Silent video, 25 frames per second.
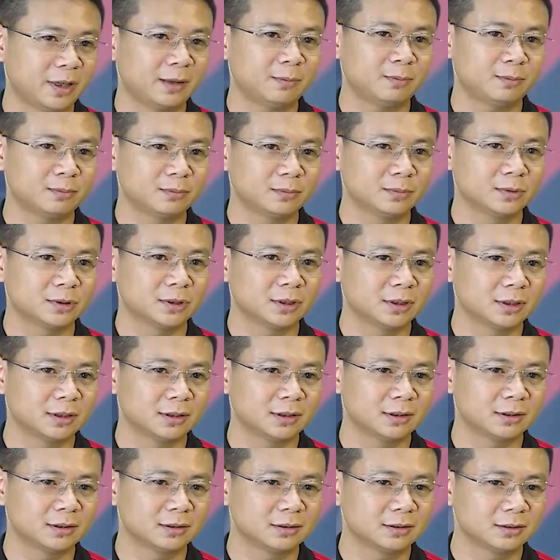Pep uh,
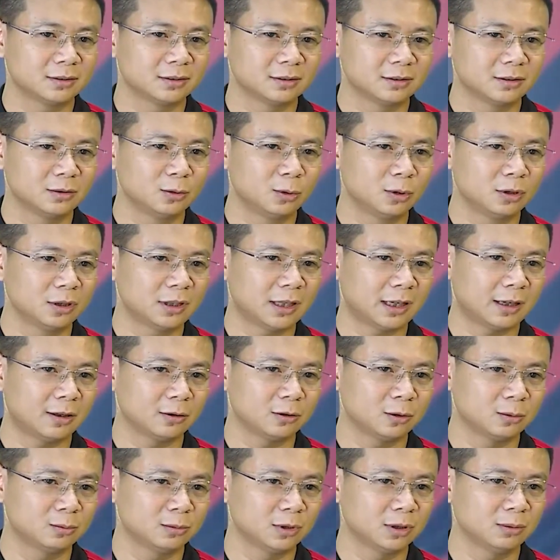luôn
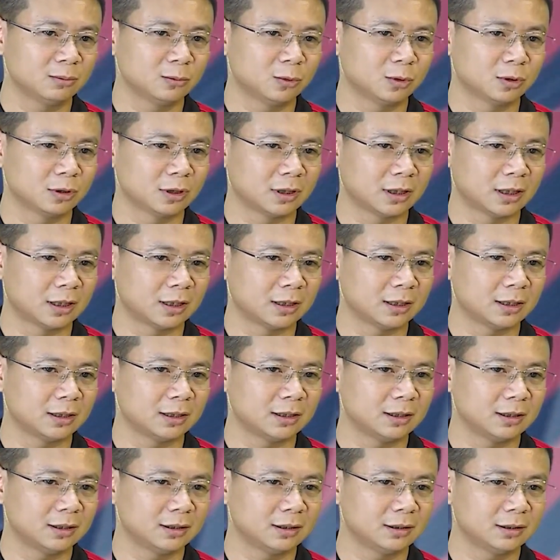tạo cho mình một
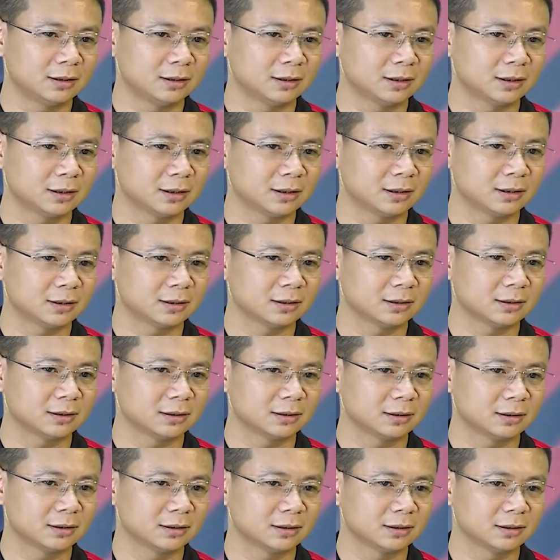cái
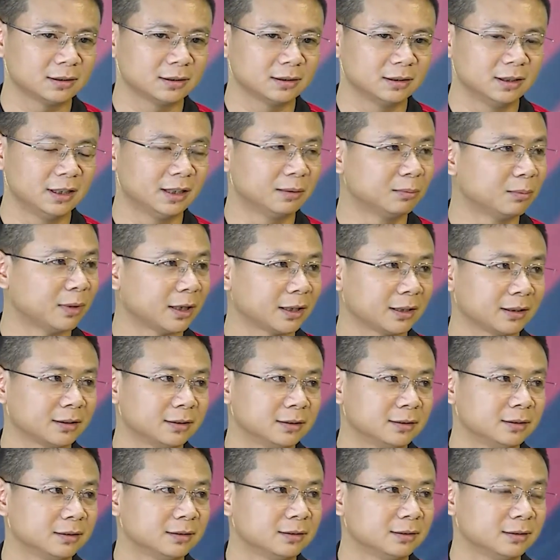uh, liền mạch
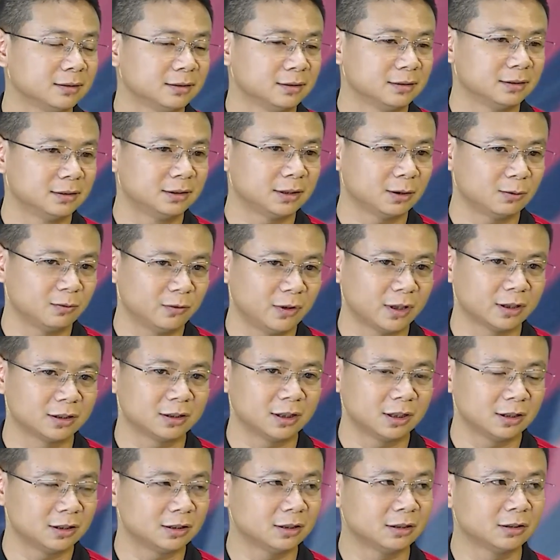trong việc
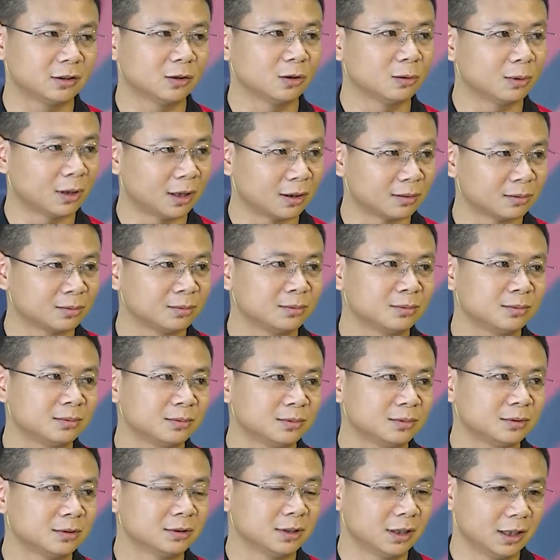xây dựng đội bóng
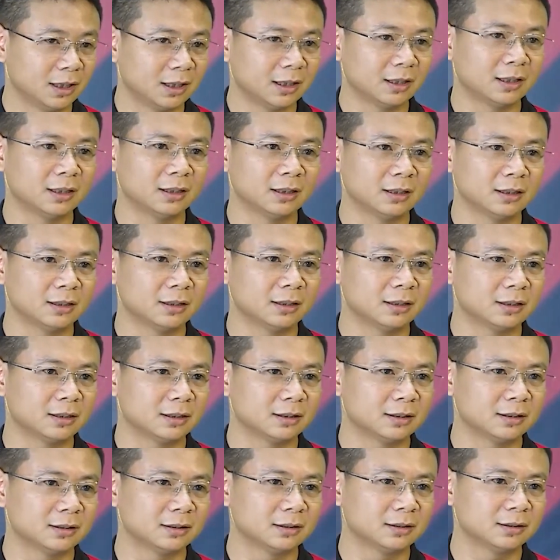để
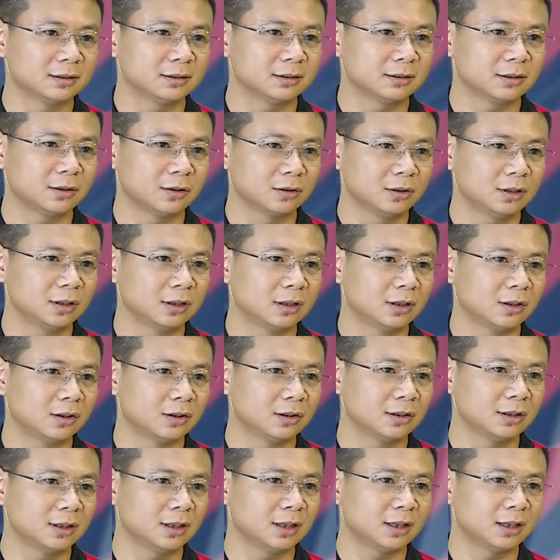ờ, có thể
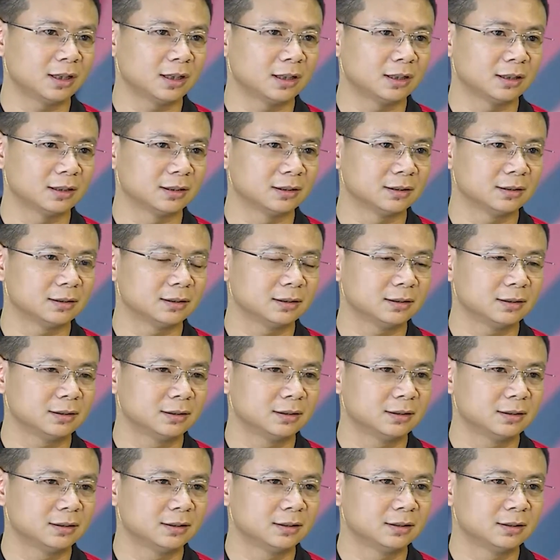nói là
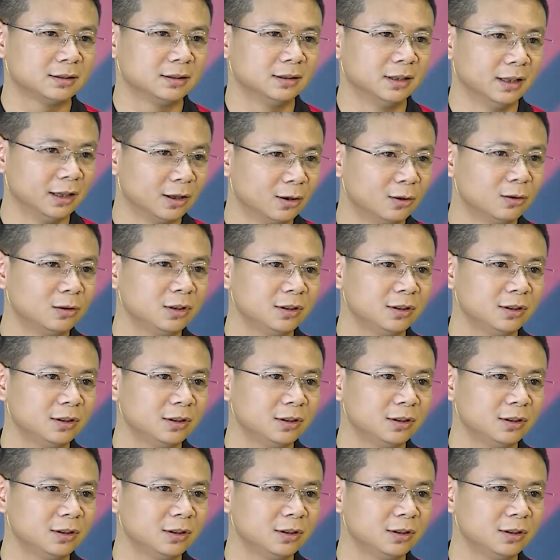nếu